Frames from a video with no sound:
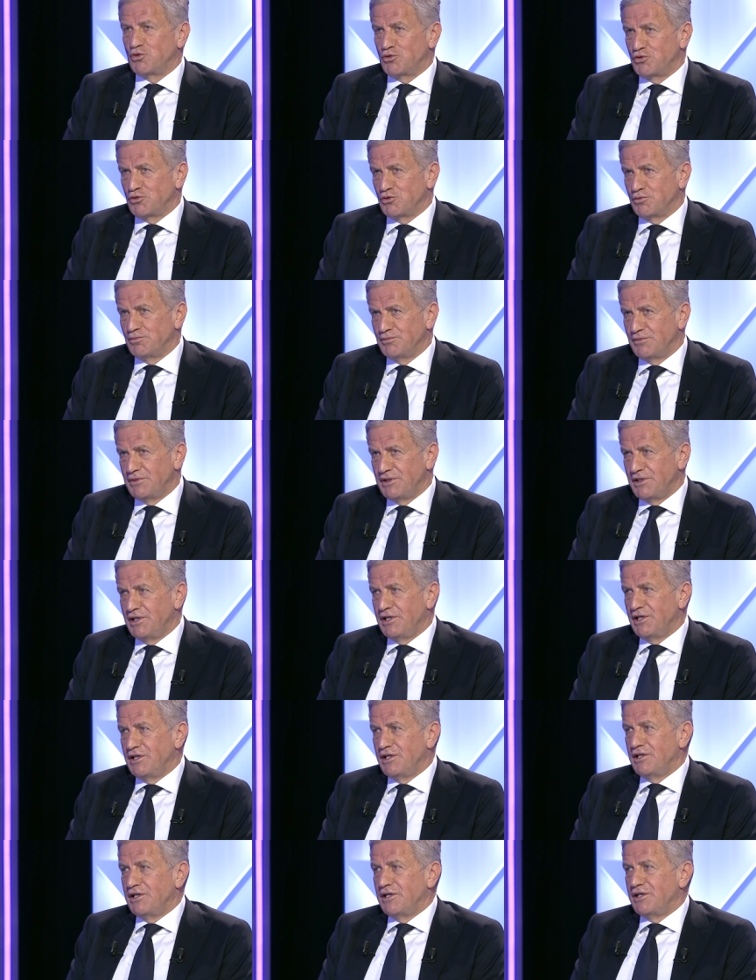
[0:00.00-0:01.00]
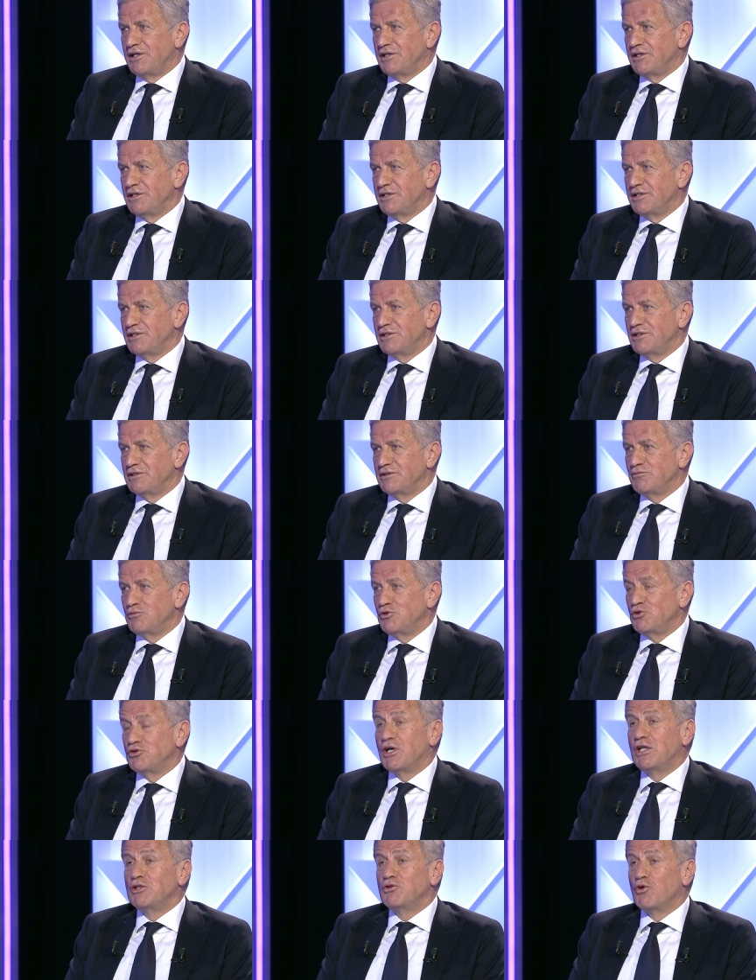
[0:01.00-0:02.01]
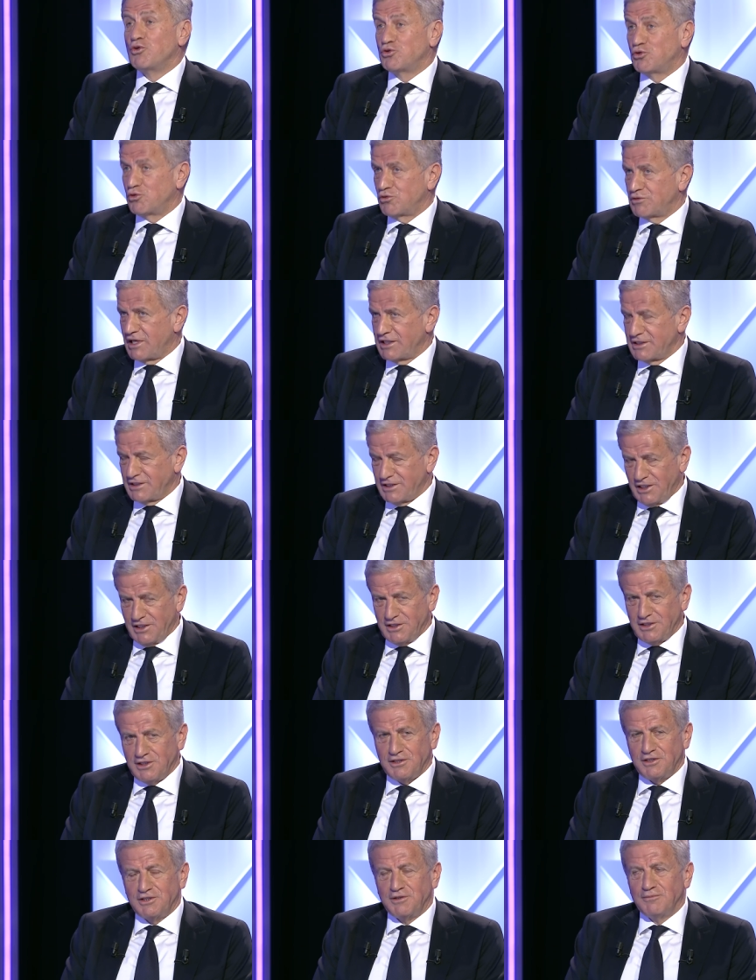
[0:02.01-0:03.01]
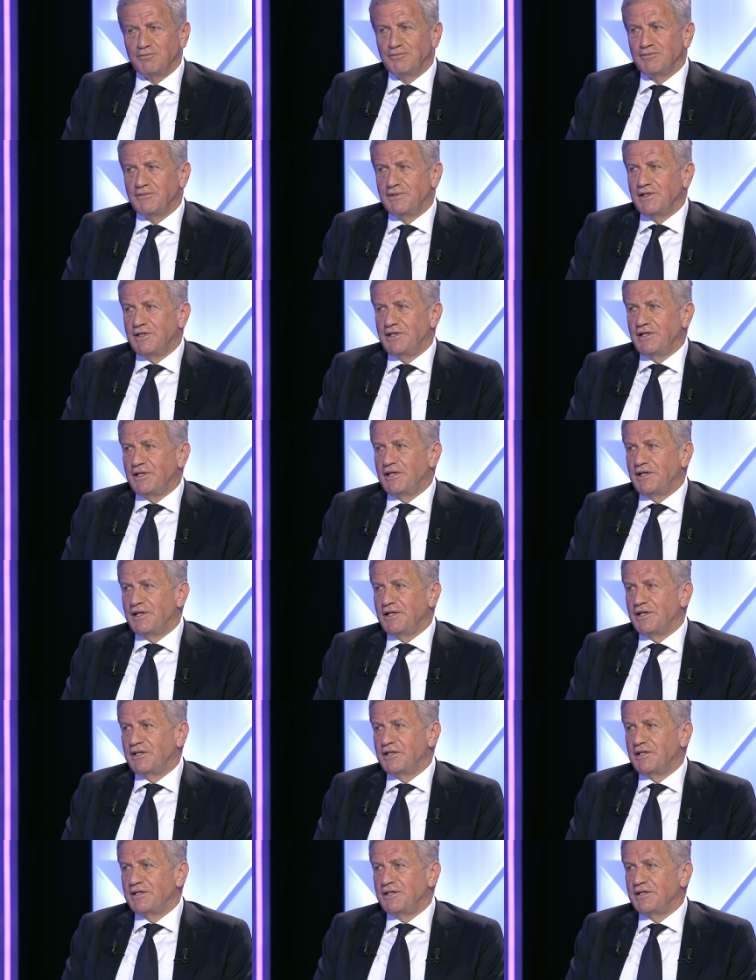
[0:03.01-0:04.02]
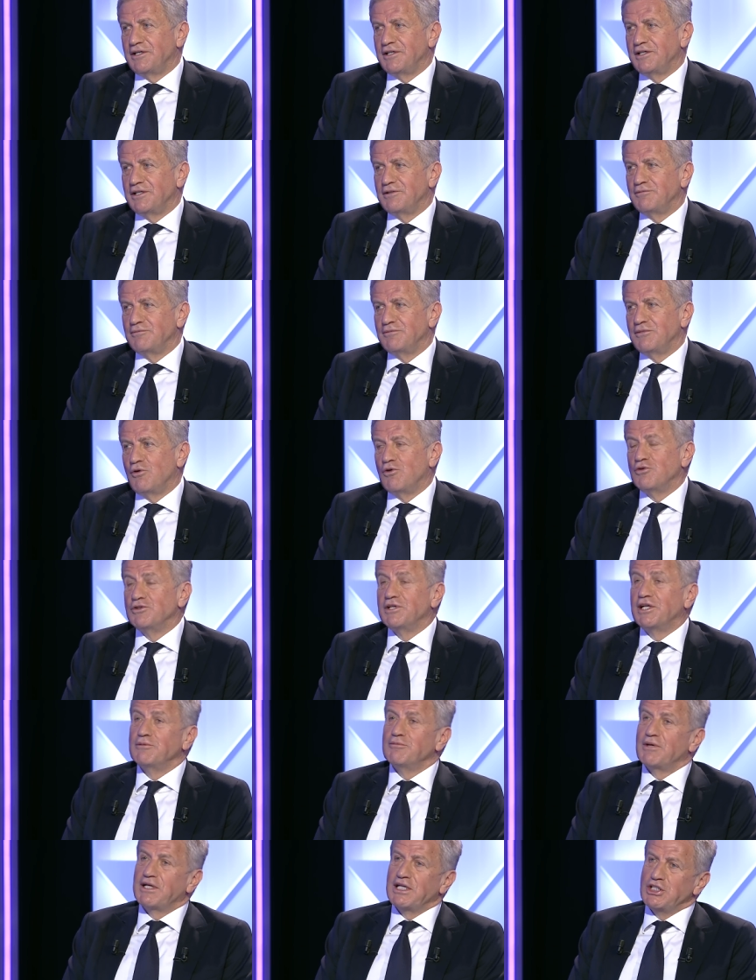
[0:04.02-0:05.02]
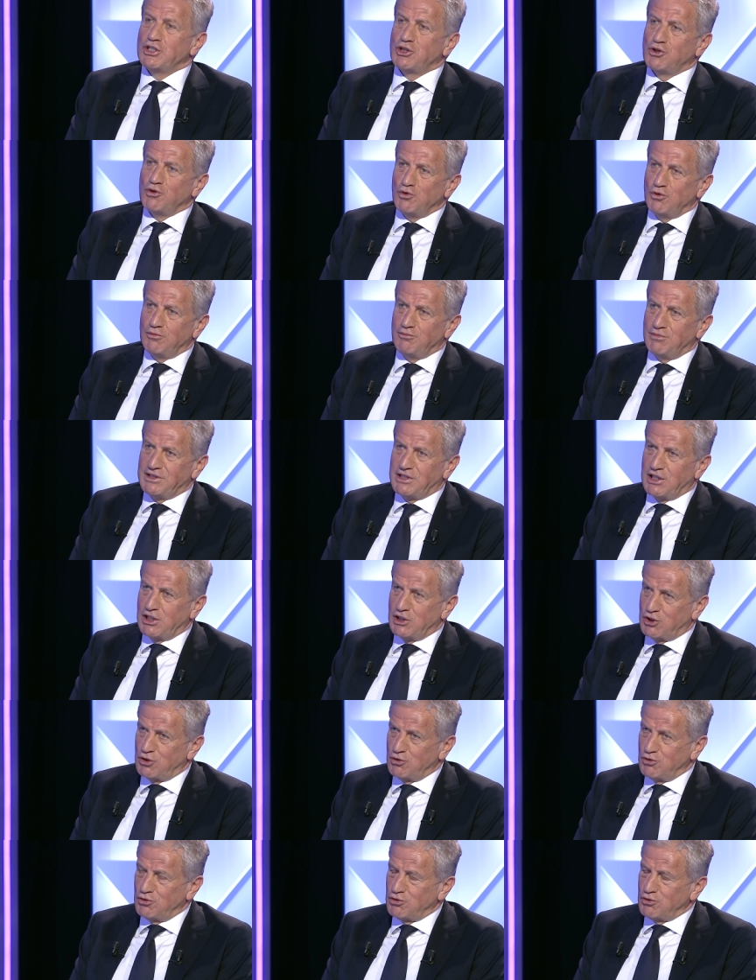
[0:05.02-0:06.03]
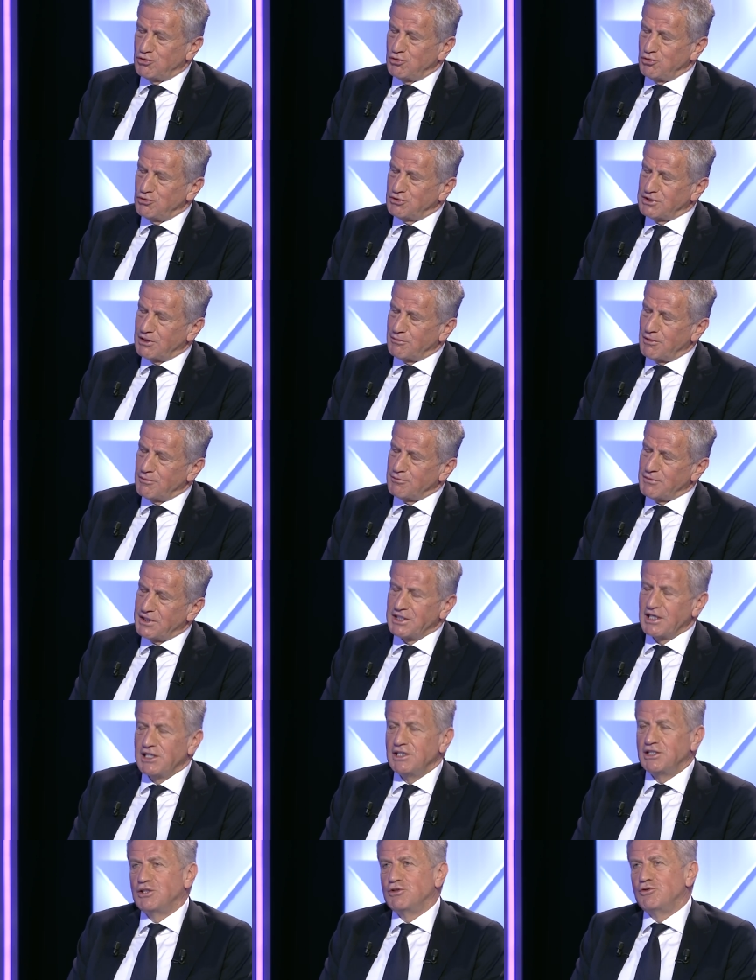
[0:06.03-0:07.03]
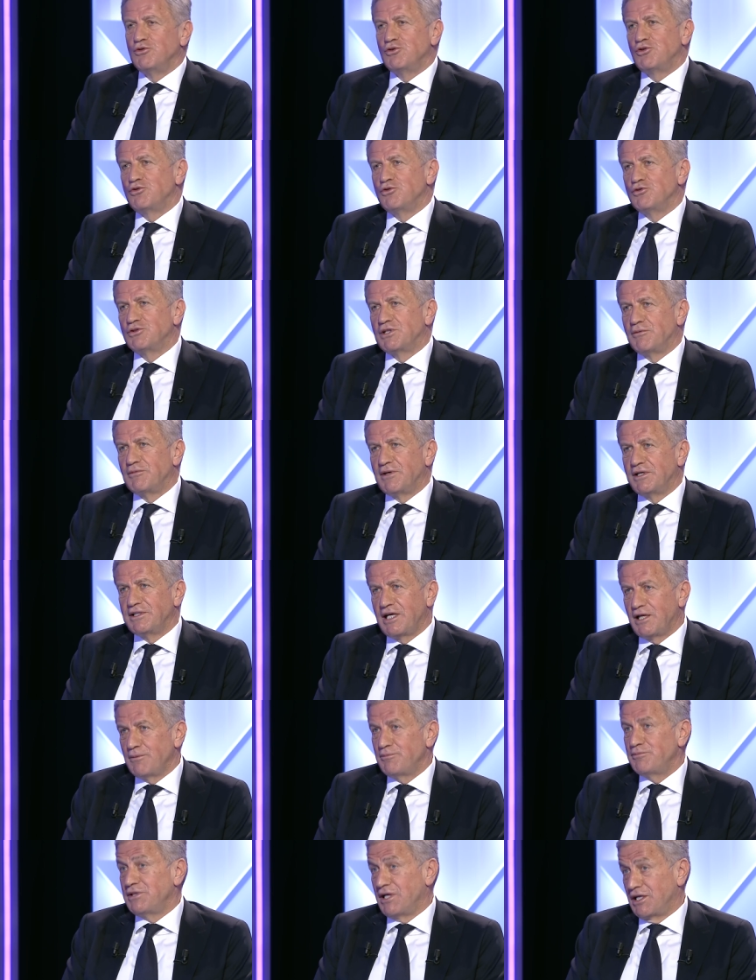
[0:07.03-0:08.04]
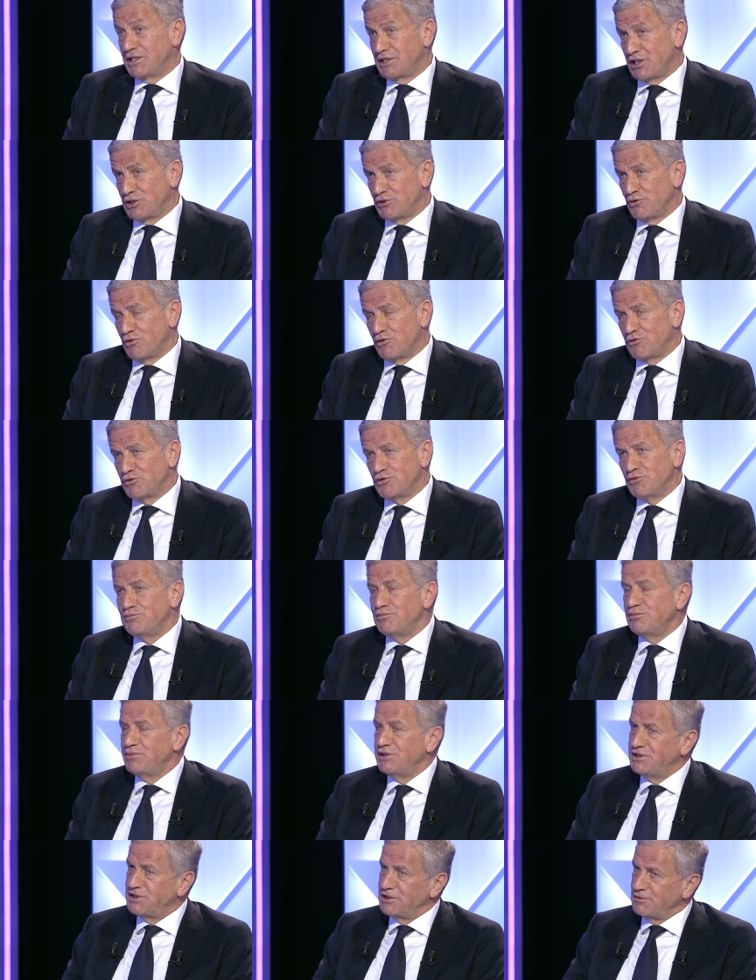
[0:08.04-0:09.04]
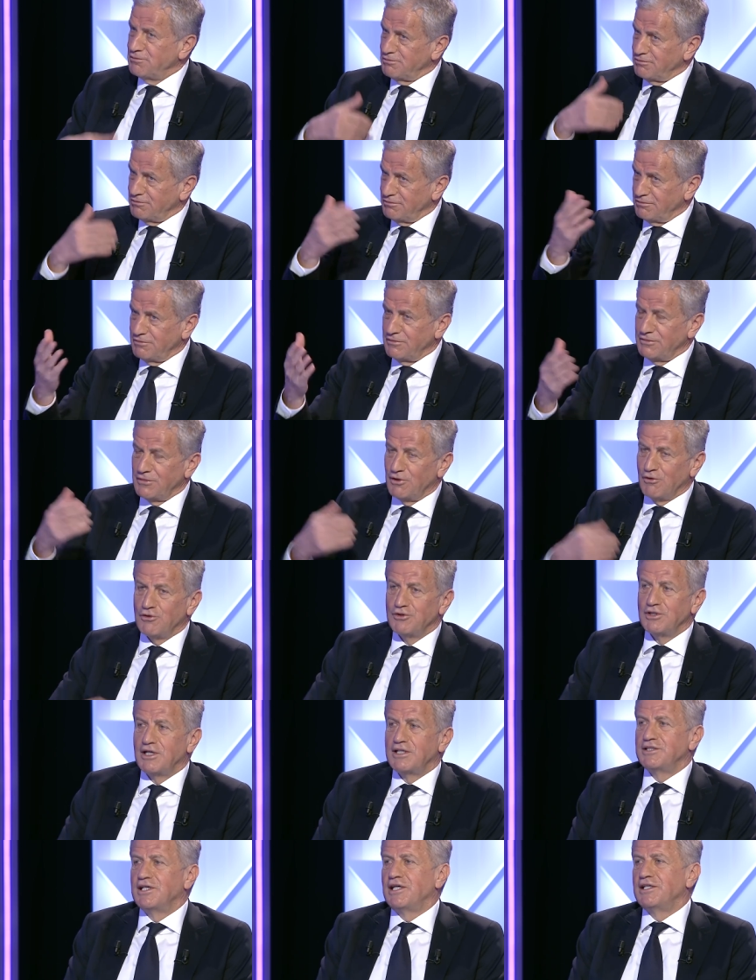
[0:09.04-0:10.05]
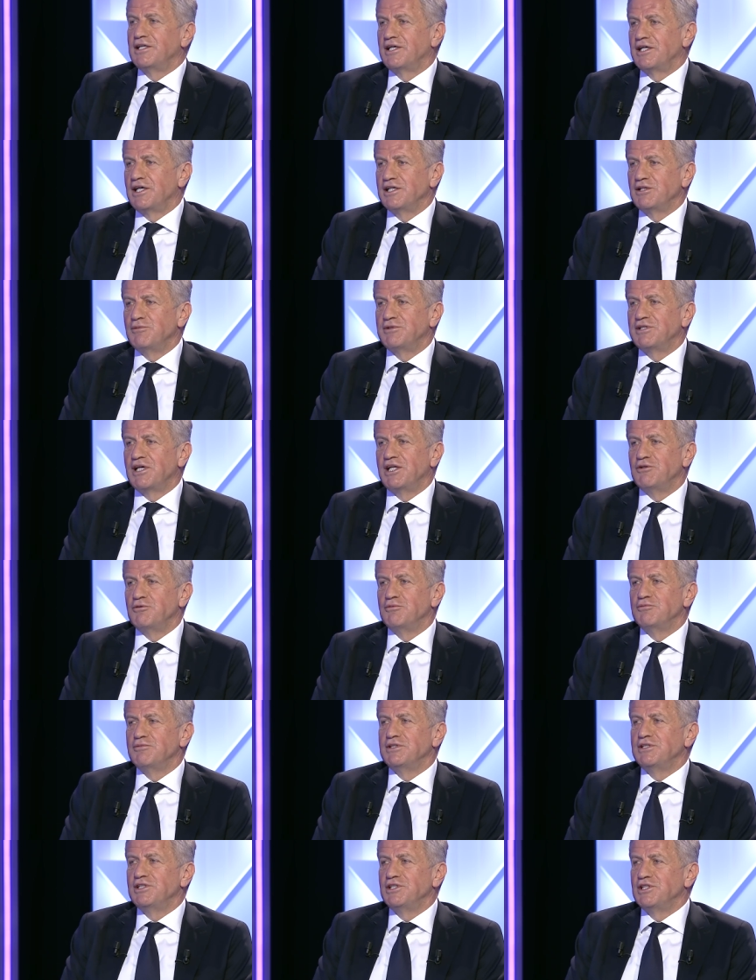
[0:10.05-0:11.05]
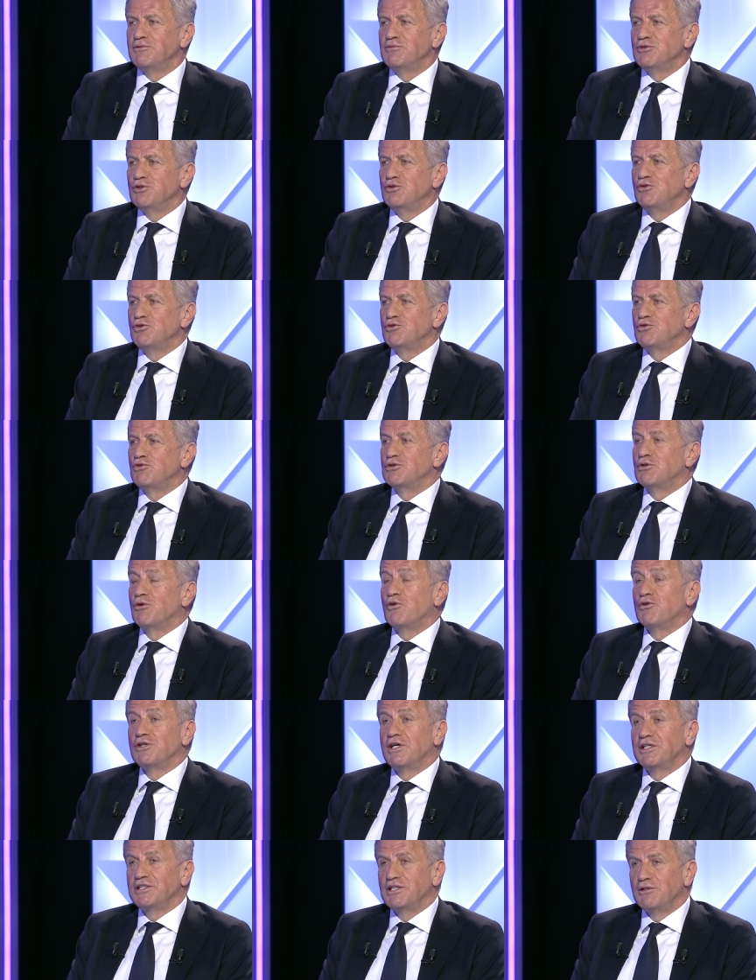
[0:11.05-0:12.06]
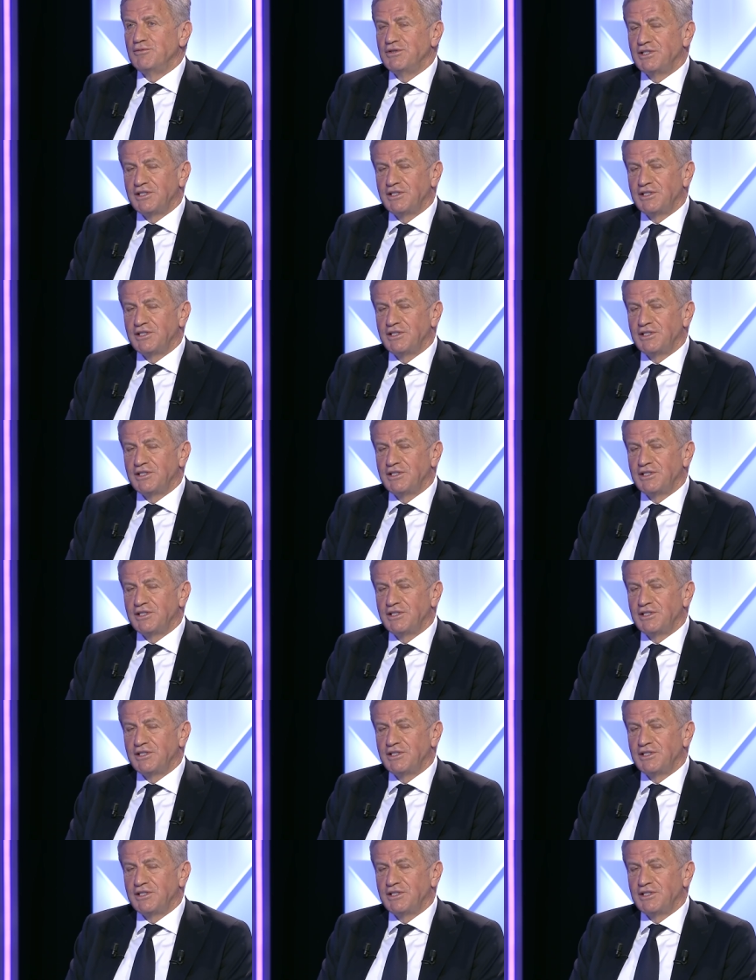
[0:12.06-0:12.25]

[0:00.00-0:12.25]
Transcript: tuttum. E, güzel dostluklar edindim. Ee, onların bana işi, bize işi düştüğü zaman, bana işi düştüğü zaman hep yanlarında oldu. Bizim onlardan herhangi bir talebimiz, işimiz düştüğü zaman onlar da